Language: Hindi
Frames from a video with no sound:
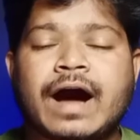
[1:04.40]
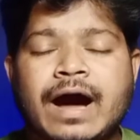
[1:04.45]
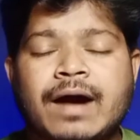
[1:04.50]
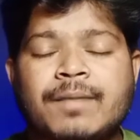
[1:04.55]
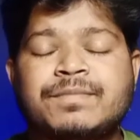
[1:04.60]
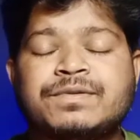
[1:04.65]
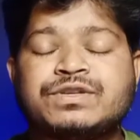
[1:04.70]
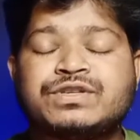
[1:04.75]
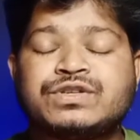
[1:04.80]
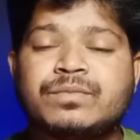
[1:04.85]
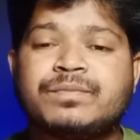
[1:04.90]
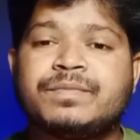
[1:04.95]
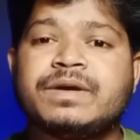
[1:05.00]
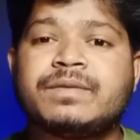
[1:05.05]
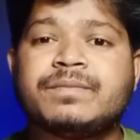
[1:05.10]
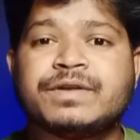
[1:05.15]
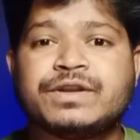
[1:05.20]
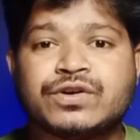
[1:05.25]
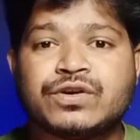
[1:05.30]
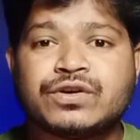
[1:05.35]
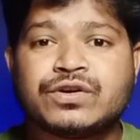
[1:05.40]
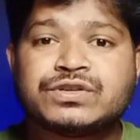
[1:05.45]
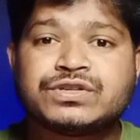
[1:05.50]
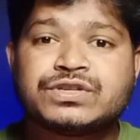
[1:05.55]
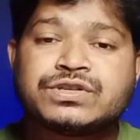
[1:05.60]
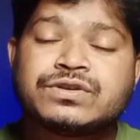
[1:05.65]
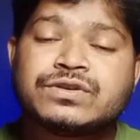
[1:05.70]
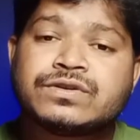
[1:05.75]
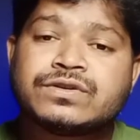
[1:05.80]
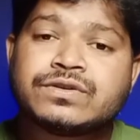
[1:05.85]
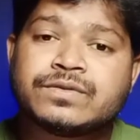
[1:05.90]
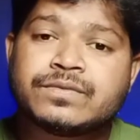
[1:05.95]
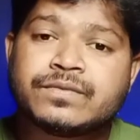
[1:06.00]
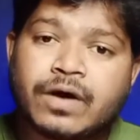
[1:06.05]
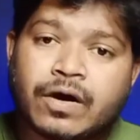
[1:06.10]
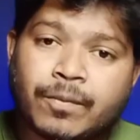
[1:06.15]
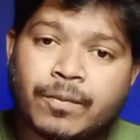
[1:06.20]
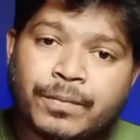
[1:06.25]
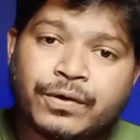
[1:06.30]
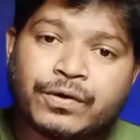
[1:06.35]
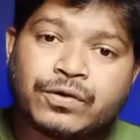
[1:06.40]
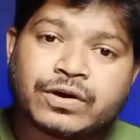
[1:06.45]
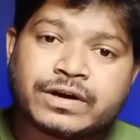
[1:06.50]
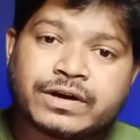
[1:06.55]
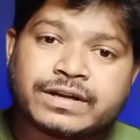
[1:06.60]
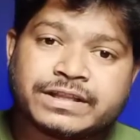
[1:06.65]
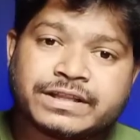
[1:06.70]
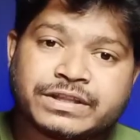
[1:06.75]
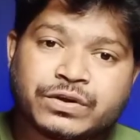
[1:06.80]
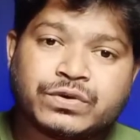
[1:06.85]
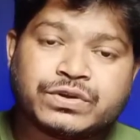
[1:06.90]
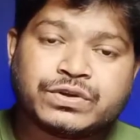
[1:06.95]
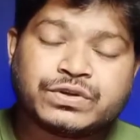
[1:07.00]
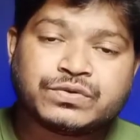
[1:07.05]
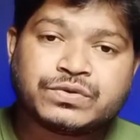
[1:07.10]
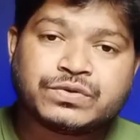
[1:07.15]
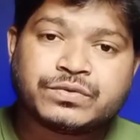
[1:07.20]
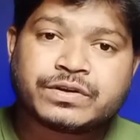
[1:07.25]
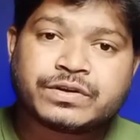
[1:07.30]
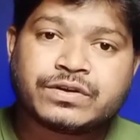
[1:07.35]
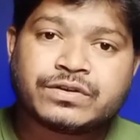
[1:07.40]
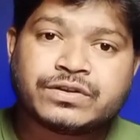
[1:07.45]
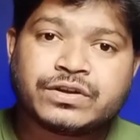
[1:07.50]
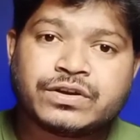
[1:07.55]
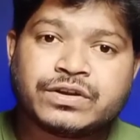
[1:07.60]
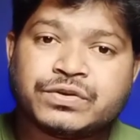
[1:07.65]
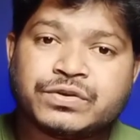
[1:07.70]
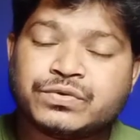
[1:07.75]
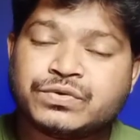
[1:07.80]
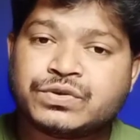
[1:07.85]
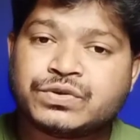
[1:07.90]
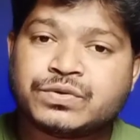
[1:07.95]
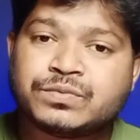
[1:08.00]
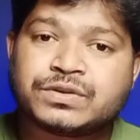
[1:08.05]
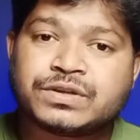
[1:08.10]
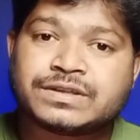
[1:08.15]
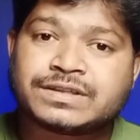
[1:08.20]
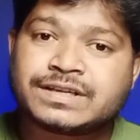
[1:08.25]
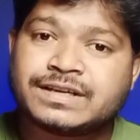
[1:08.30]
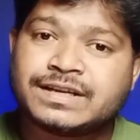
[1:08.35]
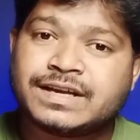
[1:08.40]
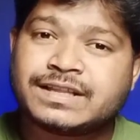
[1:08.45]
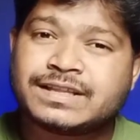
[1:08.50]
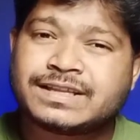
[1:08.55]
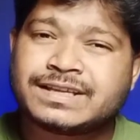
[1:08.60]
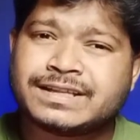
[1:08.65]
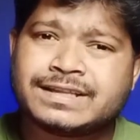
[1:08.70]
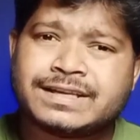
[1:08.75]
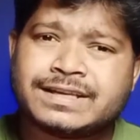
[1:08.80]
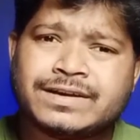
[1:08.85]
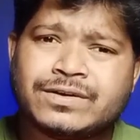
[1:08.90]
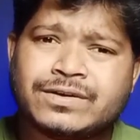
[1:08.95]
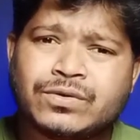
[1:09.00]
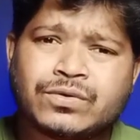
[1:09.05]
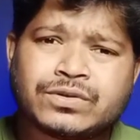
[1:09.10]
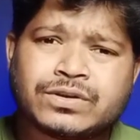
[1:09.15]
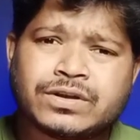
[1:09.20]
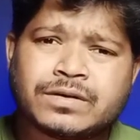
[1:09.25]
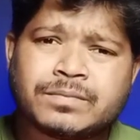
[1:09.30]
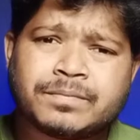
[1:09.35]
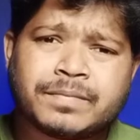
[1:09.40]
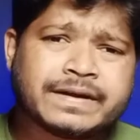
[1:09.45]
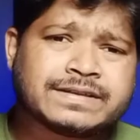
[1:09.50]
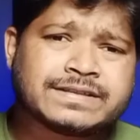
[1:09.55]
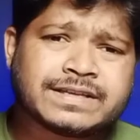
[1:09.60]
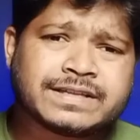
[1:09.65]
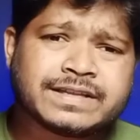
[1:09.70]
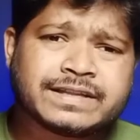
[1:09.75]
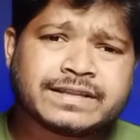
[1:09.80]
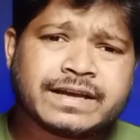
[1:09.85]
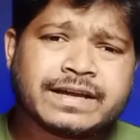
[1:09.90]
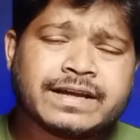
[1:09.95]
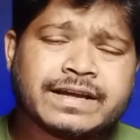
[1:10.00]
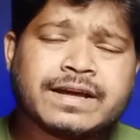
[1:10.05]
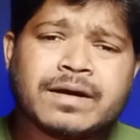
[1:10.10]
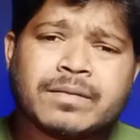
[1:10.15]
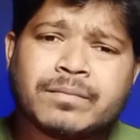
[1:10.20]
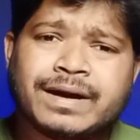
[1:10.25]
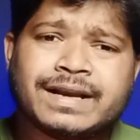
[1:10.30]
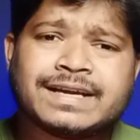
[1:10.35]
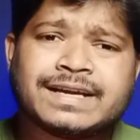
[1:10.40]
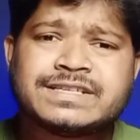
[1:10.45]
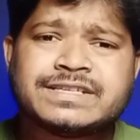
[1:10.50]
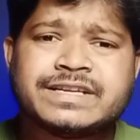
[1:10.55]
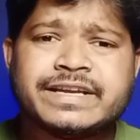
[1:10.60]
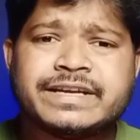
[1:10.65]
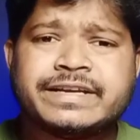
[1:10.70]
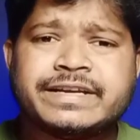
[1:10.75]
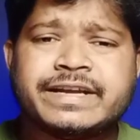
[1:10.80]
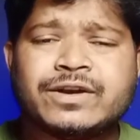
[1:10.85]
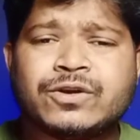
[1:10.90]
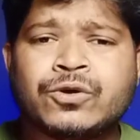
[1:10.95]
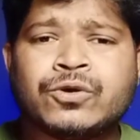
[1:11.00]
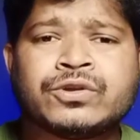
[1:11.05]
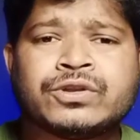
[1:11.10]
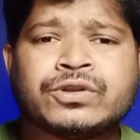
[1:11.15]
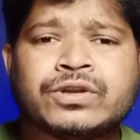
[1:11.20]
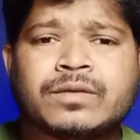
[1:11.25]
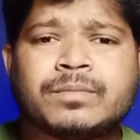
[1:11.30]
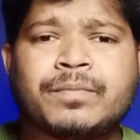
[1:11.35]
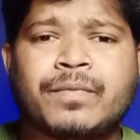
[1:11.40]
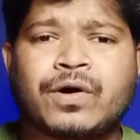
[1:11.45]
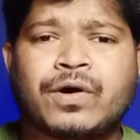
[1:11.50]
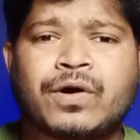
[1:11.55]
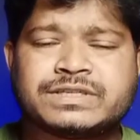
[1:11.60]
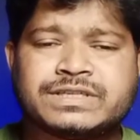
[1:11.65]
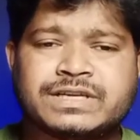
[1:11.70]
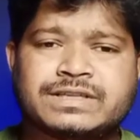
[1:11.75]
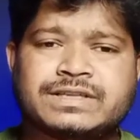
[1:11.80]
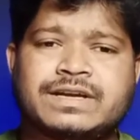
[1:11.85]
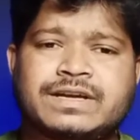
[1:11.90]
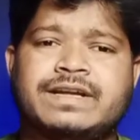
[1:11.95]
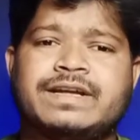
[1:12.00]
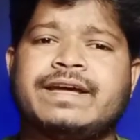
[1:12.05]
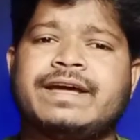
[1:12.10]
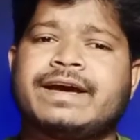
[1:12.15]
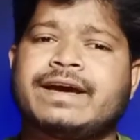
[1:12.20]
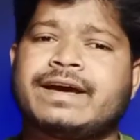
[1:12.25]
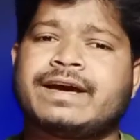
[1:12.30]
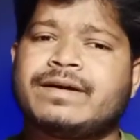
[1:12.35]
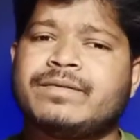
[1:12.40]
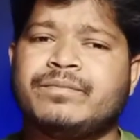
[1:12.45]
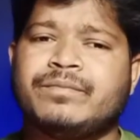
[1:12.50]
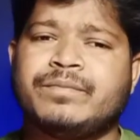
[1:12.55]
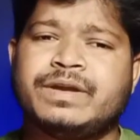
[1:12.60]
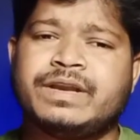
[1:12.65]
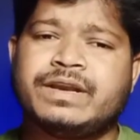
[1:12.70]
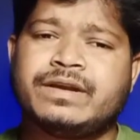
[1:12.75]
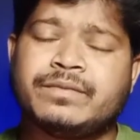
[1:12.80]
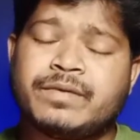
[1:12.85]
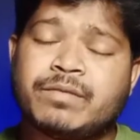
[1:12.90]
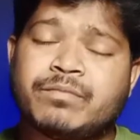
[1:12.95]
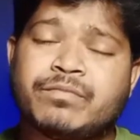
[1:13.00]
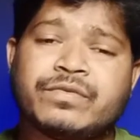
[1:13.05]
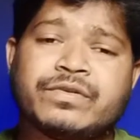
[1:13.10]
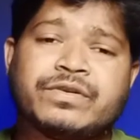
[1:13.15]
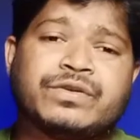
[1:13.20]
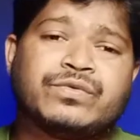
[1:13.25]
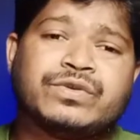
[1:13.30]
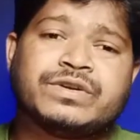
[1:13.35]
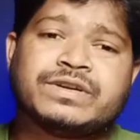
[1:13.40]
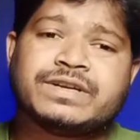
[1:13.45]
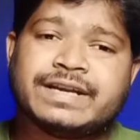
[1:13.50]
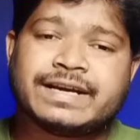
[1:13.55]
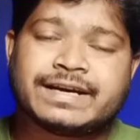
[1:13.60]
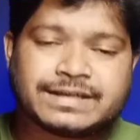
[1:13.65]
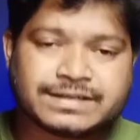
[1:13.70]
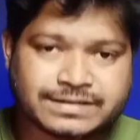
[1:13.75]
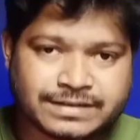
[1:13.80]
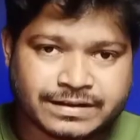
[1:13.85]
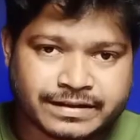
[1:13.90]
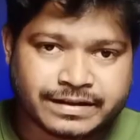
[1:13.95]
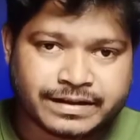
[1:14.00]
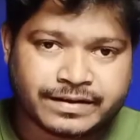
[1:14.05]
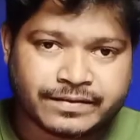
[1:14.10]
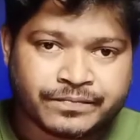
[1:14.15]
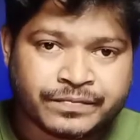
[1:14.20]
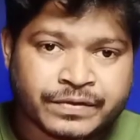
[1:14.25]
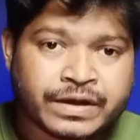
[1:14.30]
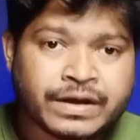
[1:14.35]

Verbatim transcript: आप जब भी वीडियोज अपलोड कर देते हो यूट्यूब के अंदर यूट्यूब तत्क्षणात कितने लोगों तक पहुंचा देता है मान के चलिए टेन लोगों तक पहुंचाता है एक मिनिमम यूनिट लेकर चलते हैं